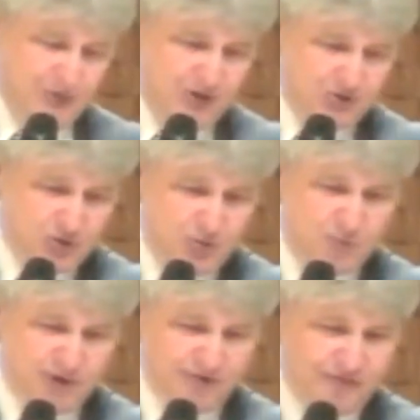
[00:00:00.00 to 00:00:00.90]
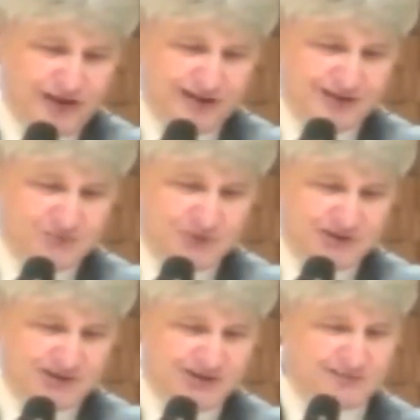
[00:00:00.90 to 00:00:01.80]
Por isso, como profetas,
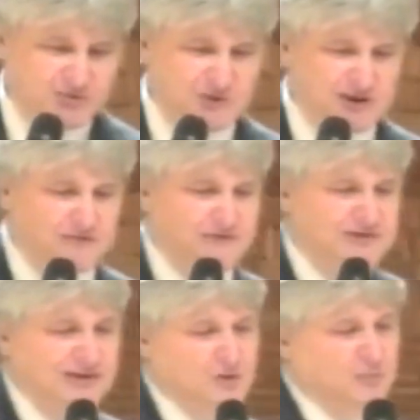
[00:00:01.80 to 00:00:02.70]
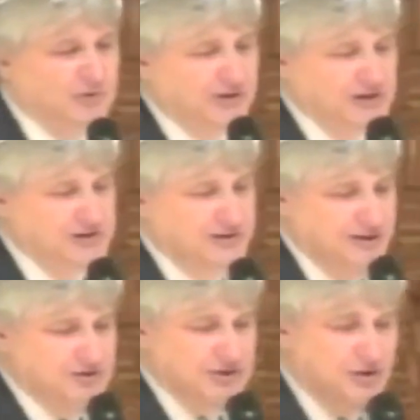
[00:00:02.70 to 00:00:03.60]
precisamos manifestar o poder de
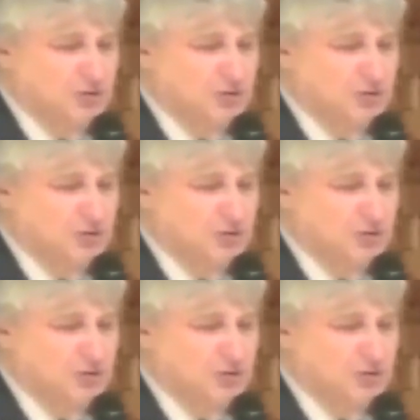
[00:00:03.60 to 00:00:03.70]
Deus que